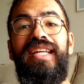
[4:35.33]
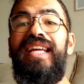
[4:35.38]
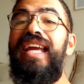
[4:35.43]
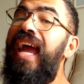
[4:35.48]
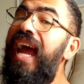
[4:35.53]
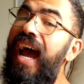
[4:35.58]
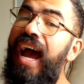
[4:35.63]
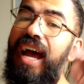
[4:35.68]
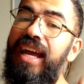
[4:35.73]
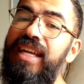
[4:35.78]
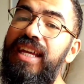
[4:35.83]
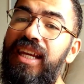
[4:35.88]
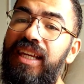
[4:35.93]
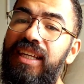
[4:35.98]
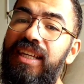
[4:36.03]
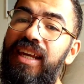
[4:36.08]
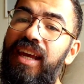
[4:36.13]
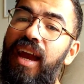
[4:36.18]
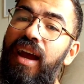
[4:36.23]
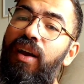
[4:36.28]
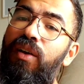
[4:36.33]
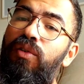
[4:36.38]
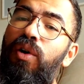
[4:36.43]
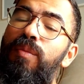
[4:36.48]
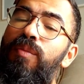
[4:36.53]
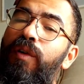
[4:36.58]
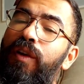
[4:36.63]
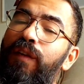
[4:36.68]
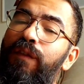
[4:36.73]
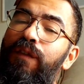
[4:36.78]
E é aí que é
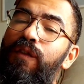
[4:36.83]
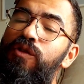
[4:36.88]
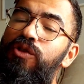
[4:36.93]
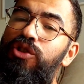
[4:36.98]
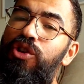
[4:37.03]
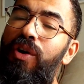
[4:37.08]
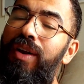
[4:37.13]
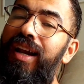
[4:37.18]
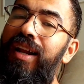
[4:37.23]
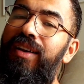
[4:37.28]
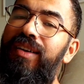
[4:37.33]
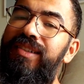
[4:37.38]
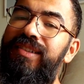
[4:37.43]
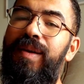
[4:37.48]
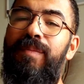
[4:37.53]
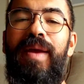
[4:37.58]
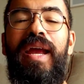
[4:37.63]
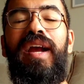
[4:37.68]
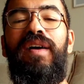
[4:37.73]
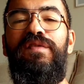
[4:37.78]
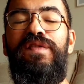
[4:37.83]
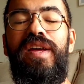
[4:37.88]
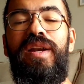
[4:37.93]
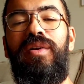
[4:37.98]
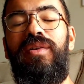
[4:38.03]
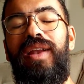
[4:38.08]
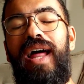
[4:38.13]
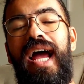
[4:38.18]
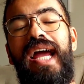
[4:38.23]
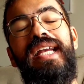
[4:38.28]
como que funciona a nossa Mega
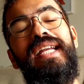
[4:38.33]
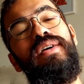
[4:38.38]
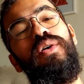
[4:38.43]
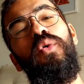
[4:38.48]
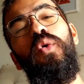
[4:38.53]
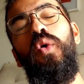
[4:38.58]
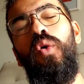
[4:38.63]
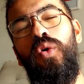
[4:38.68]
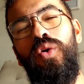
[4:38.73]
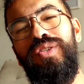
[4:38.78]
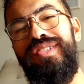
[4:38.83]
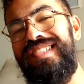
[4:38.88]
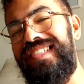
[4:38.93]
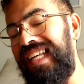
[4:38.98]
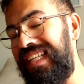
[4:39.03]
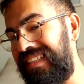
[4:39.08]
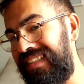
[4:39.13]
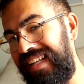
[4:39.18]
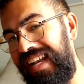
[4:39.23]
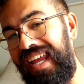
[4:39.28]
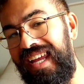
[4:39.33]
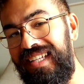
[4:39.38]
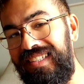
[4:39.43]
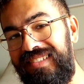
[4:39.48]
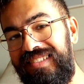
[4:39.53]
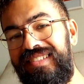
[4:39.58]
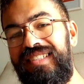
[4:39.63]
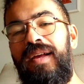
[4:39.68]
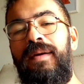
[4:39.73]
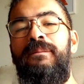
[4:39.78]
Feira Online. O
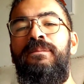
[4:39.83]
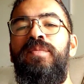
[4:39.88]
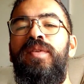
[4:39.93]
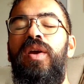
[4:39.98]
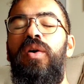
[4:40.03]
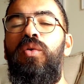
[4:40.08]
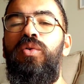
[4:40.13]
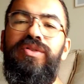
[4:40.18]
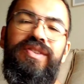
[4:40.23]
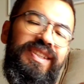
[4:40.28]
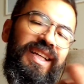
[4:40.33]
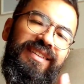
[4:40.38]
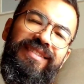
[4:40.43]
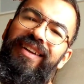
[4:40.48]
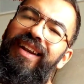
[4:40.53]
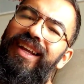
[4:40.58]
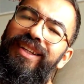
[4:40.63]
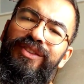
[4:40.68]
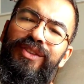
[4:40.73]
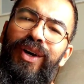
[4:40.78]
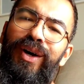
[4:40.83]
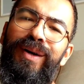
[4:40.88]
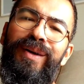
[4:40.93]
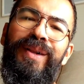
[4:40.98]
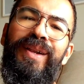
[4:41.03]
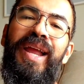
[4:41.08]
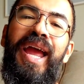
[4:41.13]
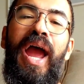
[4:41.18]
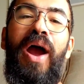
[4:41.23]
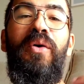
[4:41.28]
UC3, UC3, ó,
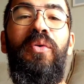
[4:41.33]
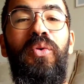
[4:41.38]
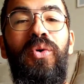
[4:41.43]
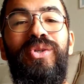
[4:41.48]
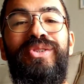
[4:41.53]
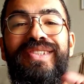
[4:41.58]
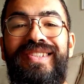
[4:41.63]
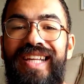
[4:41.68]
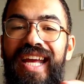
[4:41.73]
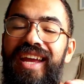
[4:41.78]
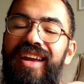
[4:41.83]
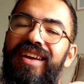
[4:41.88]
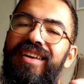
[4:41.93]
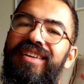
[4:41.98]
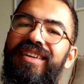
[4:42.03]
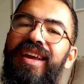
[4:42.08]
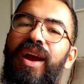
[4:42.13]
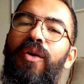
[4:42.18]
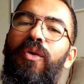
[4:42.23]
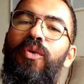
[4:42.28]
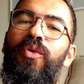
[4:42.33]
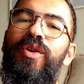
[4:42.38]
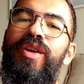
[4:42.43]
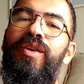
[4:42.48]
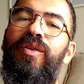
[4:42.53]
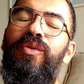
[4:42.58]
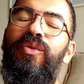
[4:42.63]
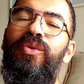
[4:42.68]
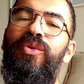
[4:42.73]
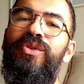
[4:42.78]
é o UC, que é o
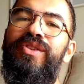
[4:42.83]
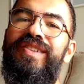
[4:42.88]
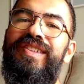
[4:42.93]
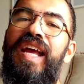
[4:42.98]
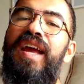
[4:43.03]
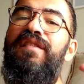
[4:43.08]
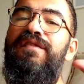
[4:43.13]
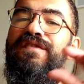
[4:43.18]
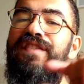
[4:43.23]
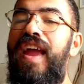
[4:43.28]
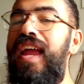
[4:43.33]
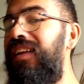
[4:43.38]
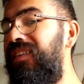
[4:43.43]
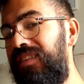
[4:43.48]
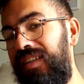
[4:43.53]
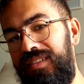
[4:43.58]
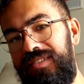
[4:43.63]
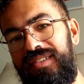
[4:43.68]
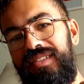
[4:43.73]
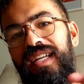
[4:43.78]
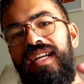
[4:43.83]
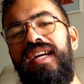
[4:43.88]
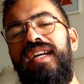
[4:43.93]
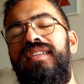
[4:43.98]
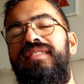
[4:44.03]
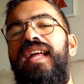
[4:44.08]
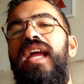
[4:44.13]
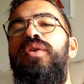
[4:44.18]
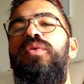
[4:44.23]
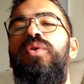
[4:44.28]
uni, UC Vendas.
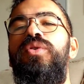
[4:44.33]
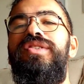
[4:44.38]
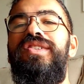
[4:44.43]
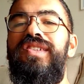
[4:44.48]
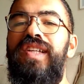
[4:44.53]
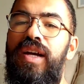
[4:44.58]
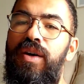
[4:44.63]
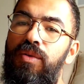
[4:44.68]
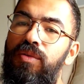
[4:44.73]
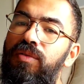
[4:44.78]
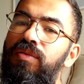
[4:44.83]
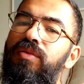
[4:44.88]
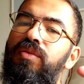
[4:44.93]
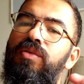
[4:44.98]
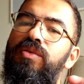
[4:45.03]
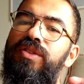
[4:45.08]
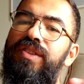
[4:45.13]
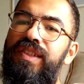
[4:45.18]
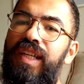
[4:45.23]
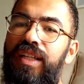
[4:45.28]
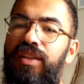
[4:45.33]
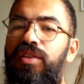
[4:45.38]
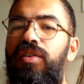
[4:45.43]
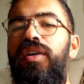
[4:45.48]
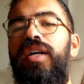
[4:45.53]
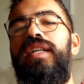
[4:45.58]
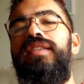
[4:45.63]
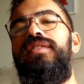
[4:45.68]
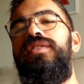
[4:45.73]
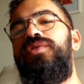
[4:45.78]
Tem o UC1, o
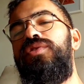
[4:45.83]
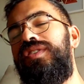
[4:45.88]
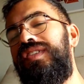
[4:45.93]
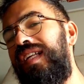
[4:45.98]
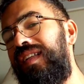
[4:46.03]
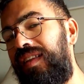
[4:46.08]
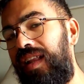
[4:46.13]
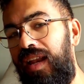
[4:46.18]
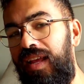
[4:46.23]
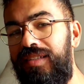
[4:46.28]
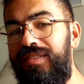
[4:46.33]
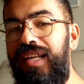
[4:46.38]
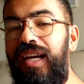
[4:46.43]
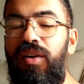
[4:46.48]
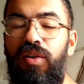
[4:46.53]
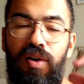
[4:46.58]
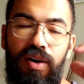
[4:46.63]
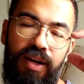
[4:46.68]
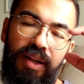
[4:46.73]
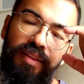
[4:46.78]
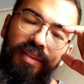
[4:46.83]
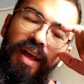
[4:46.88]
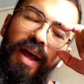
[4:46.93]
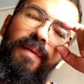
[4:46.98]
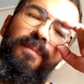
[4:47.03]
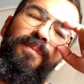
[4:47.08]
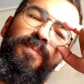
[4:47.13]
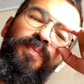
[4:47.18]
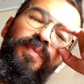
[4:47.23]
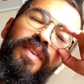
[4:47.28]
UC2 e o UC3 agora,
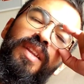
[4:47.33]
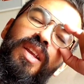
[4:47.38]
tá?